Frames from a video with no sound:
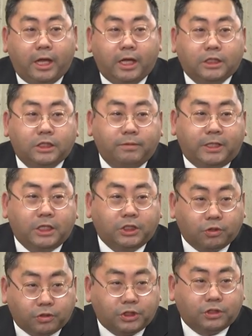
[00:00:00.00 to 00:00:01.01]
え全て
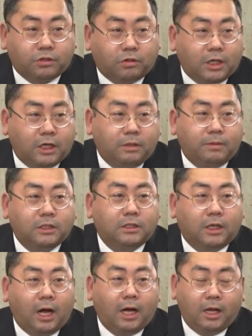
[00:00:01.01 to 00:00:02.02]
焼失となりま
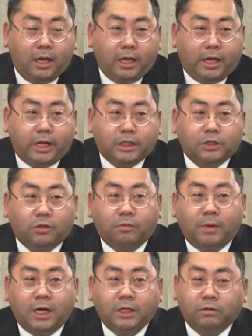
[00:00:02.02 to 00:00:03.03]
すが、えその
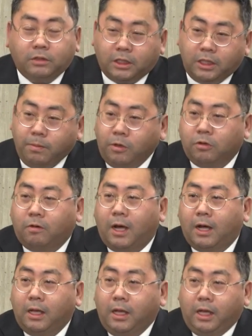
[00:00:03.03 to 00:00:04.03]
周りの建物
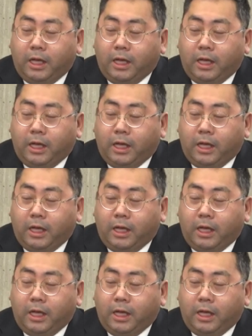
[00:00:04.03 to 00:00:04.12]
は、